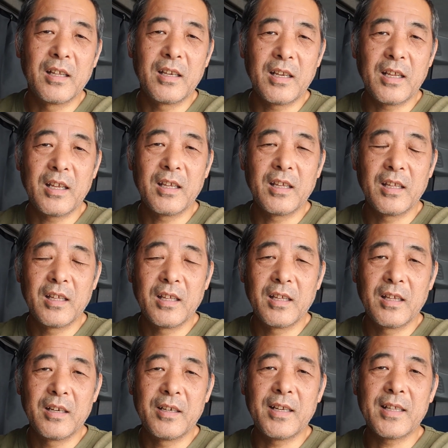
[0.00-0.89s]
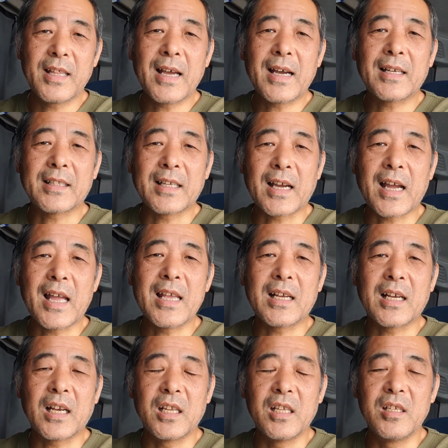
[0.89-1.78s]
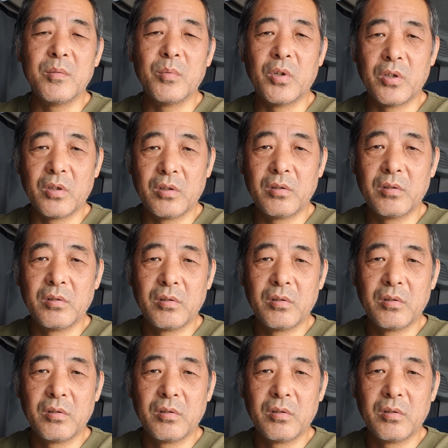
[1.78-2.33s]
ね。値段が高いからいいもの。